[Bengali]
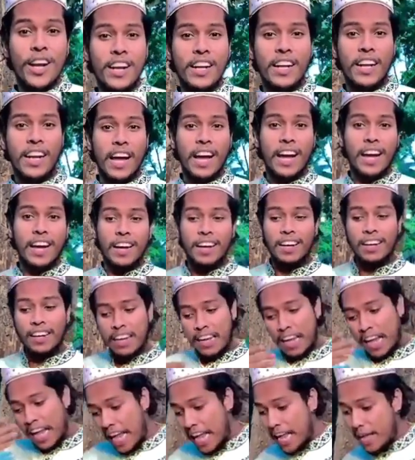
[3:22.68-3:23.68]
করেন না
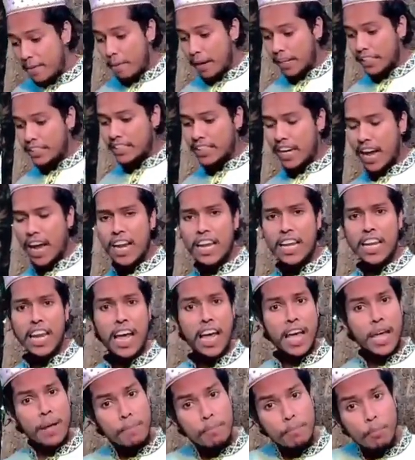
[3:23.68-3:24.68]
এই মাসটা
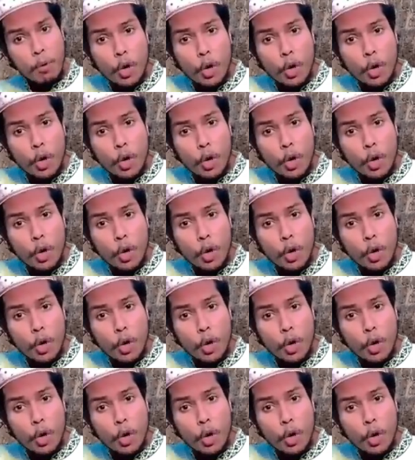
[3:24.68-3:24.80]
আল্লাহ